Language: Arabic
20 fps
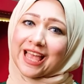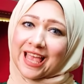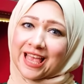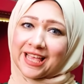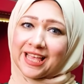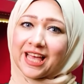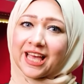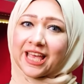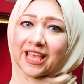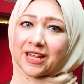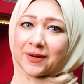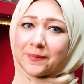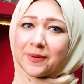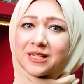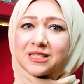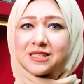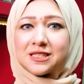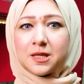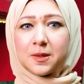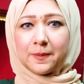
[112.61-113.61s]
حاجه غير
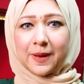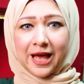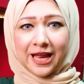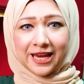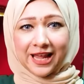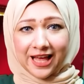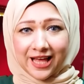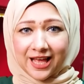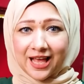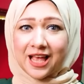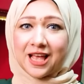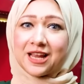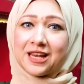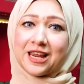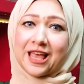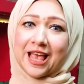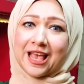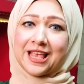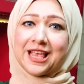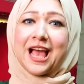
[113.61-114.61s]
بس المعلقه
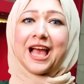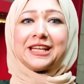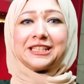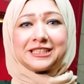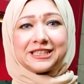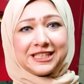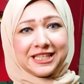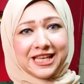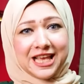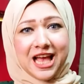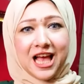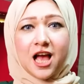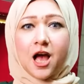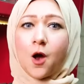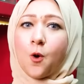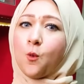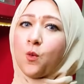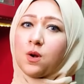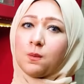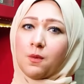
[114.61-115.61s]
اللي هي هنتنيها
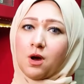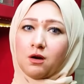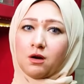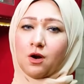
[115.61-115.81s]
اول مره